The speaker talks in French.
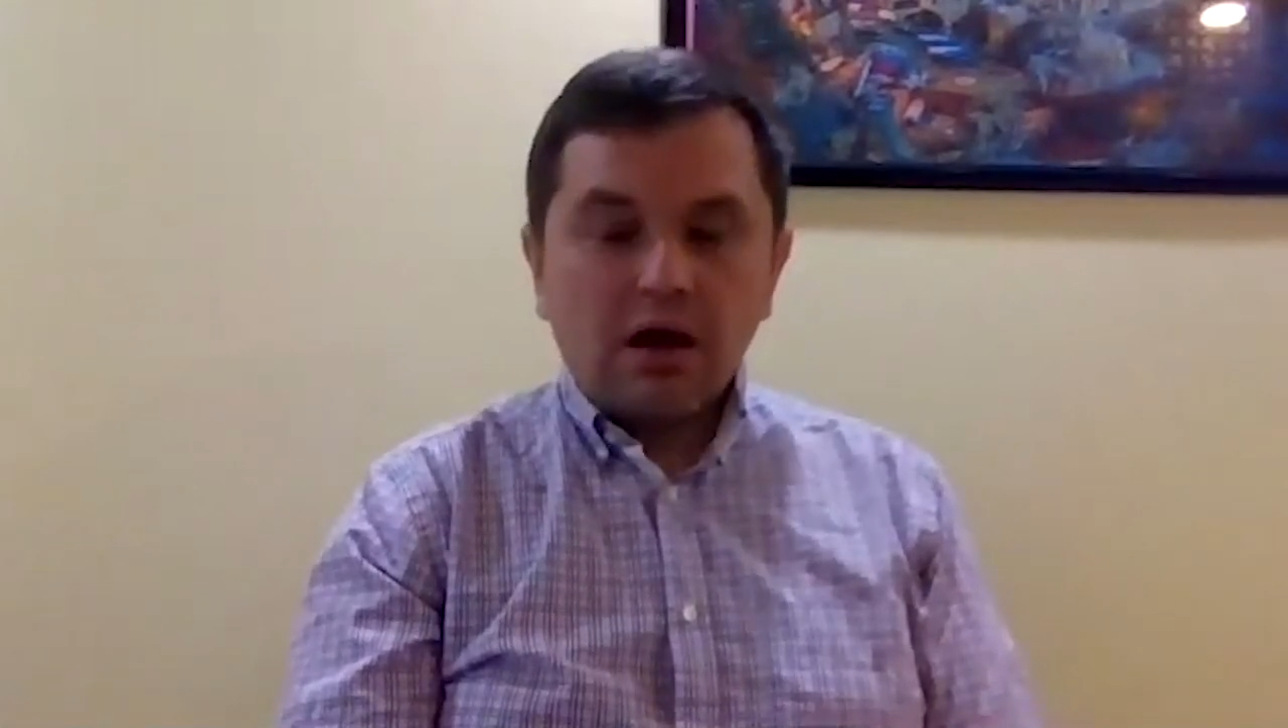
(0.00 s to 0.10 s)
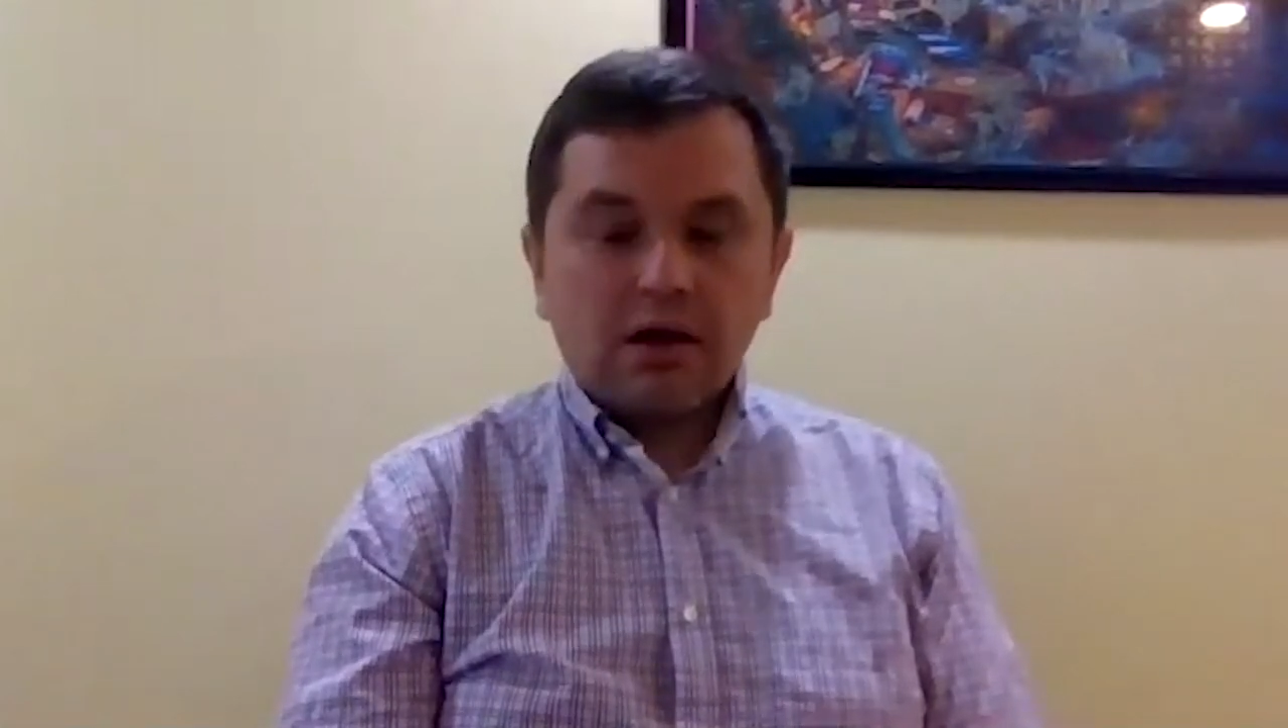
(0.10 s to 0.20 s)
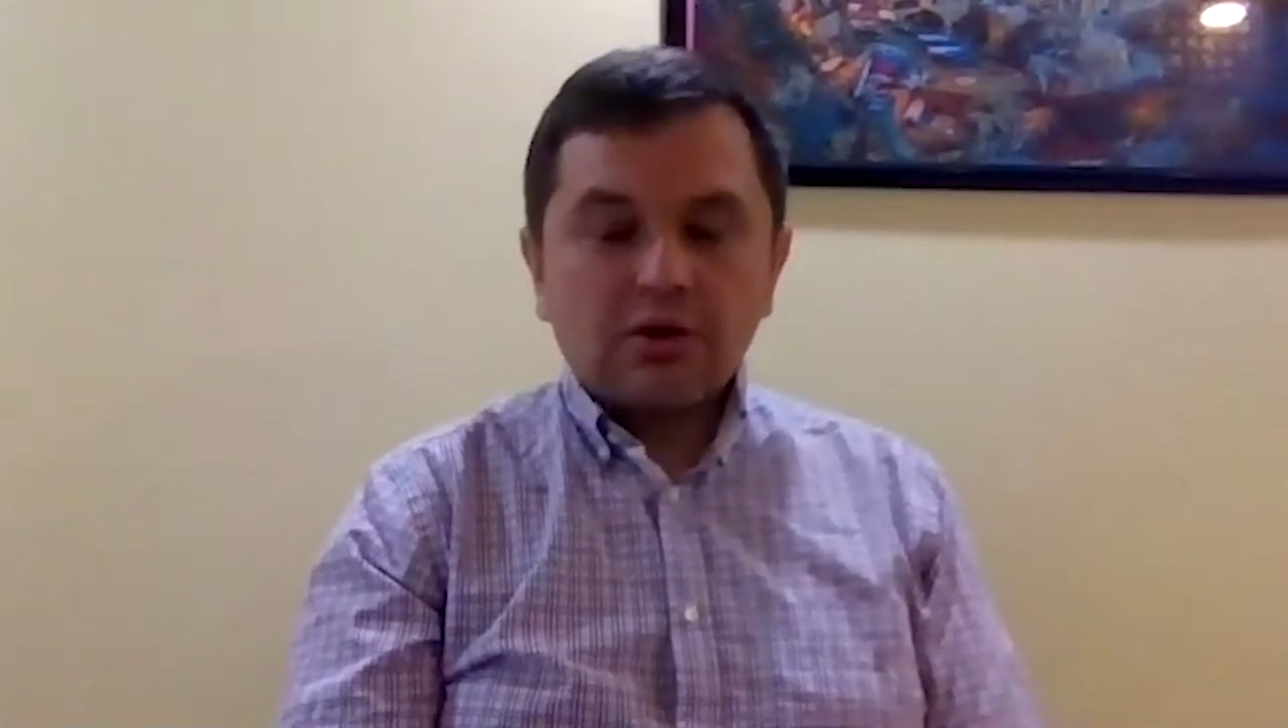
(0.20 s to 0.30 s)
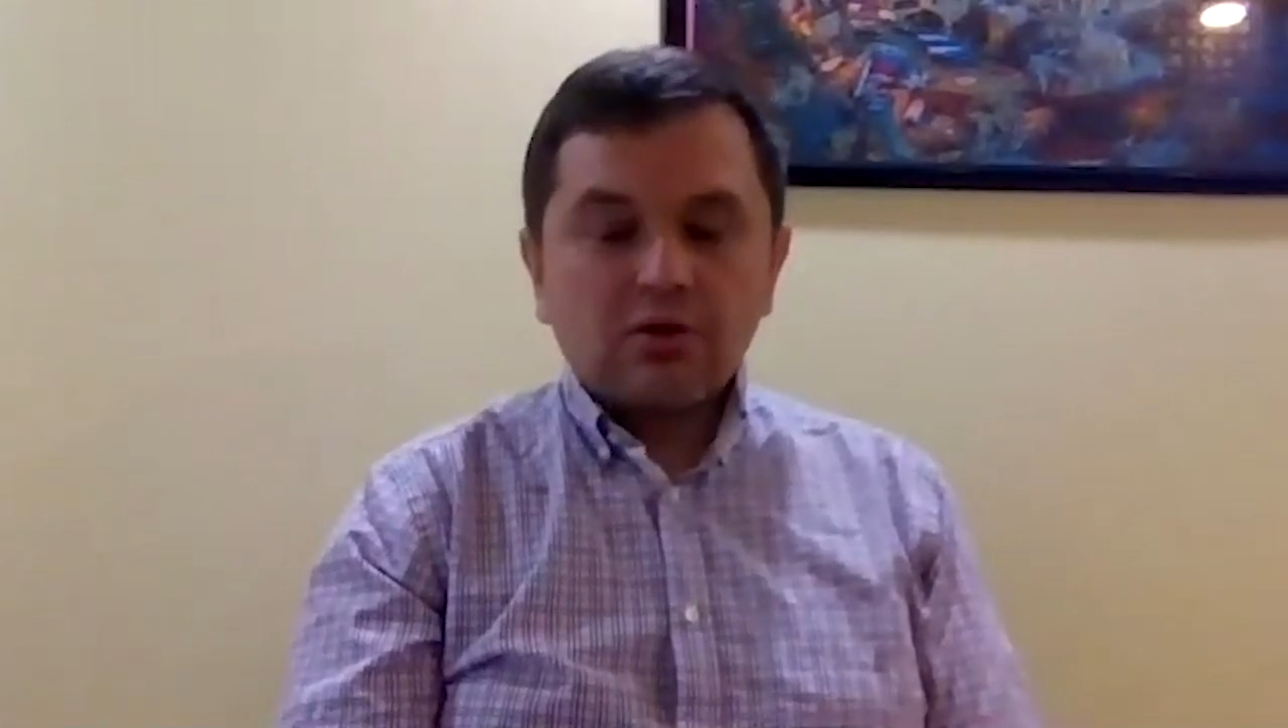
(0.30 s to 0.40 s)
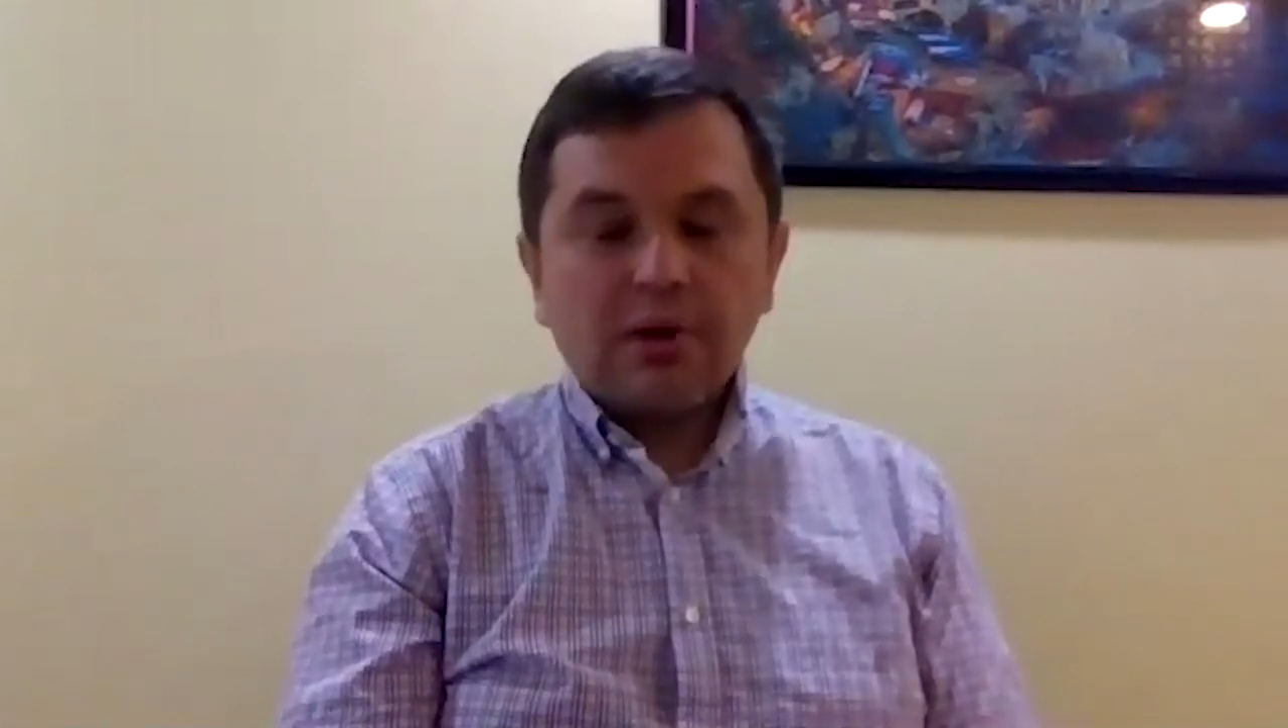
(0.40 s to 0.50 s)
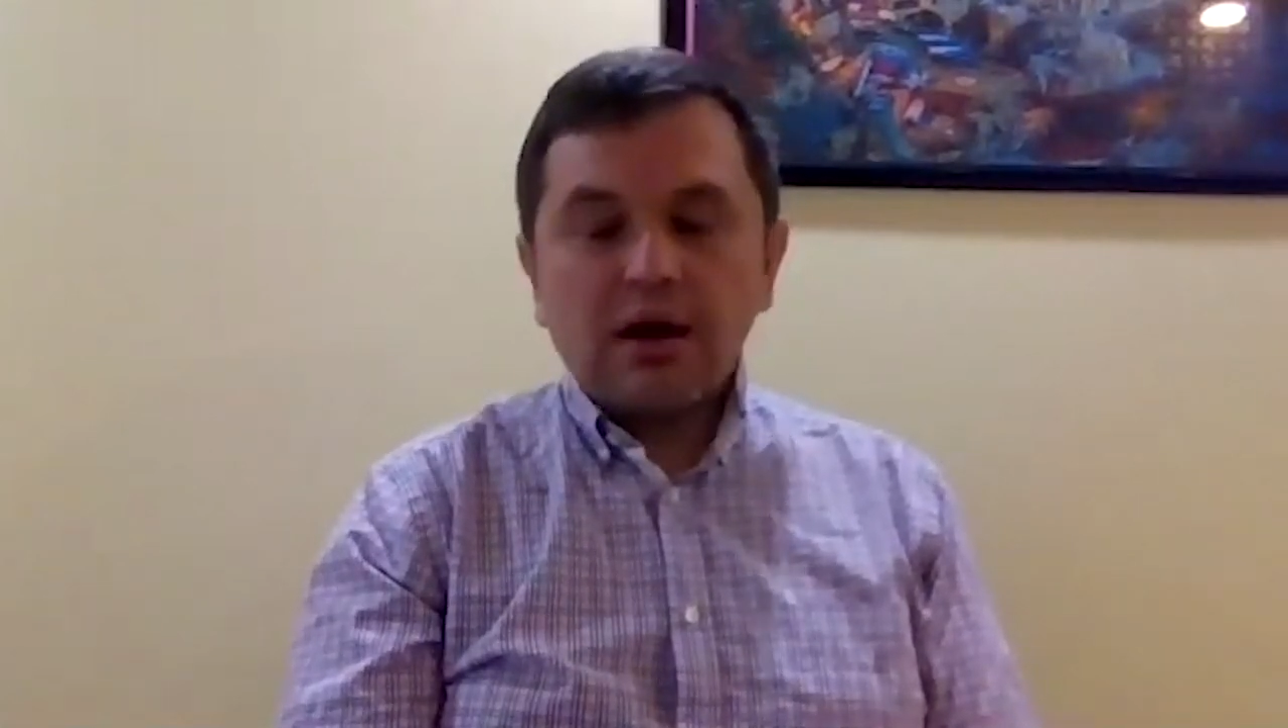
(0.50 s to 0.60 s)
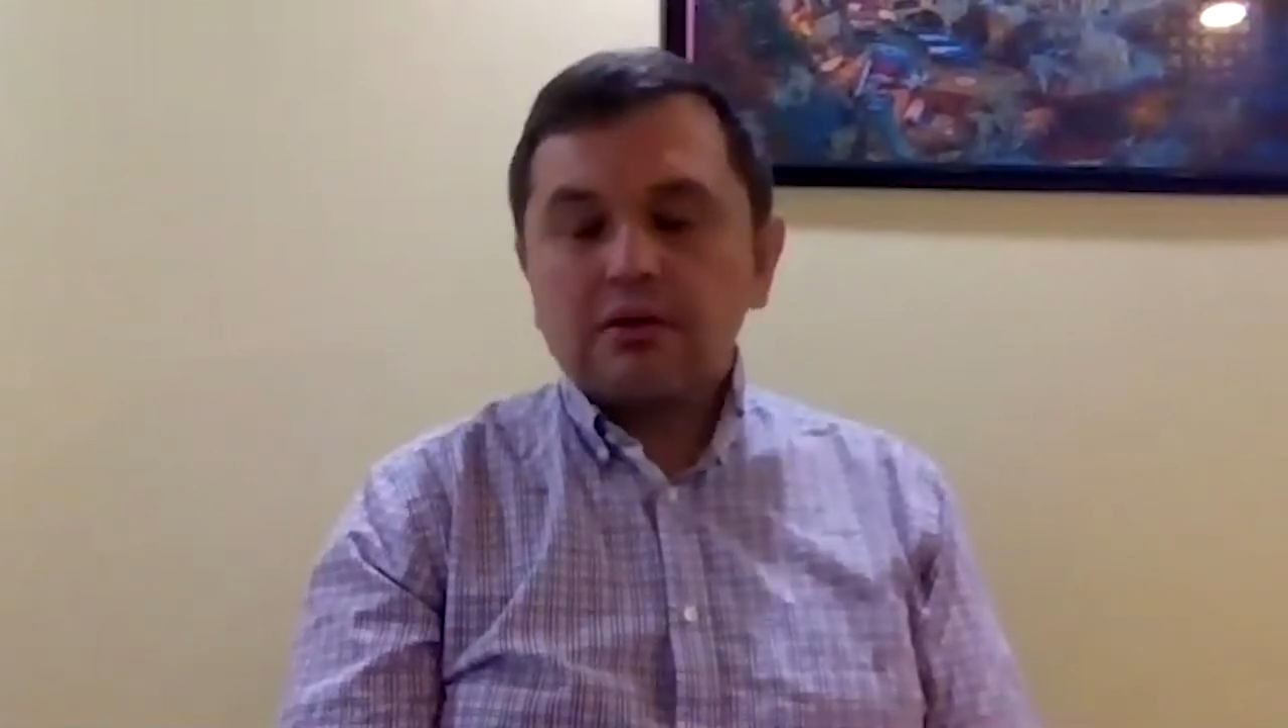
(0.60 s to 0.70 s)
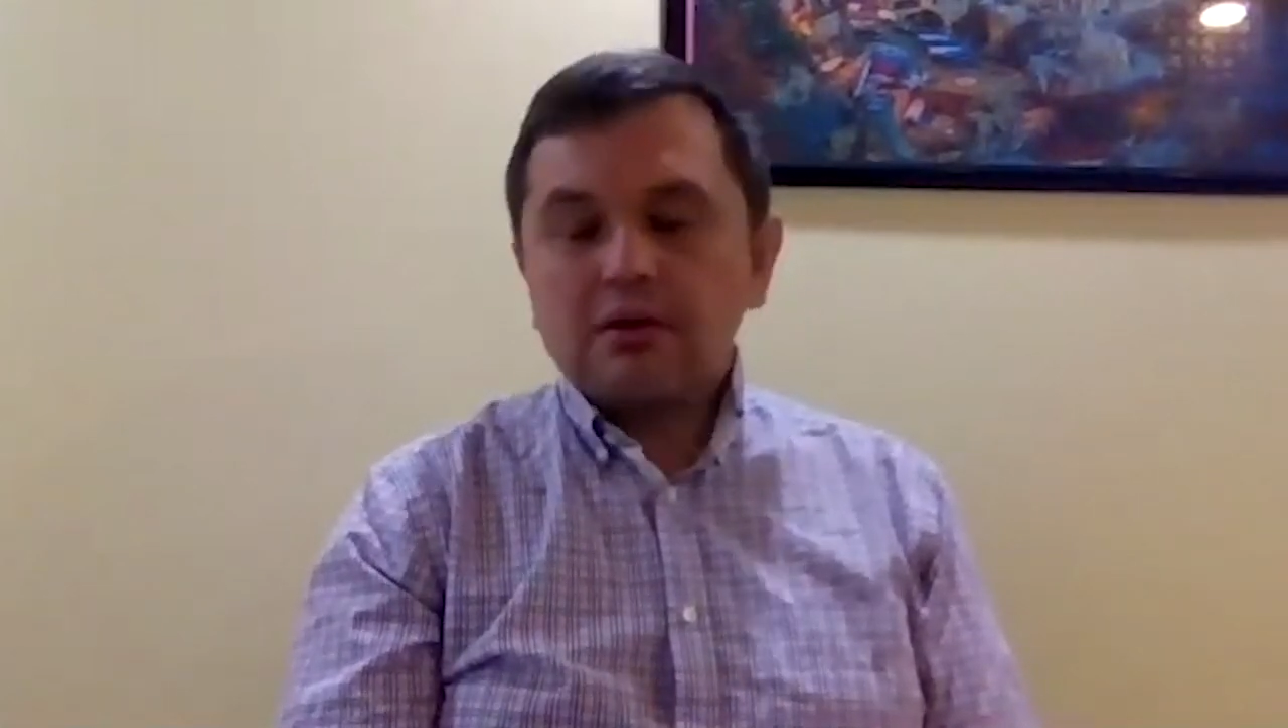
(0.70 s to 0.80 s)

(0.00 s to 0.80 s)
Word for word: quelque part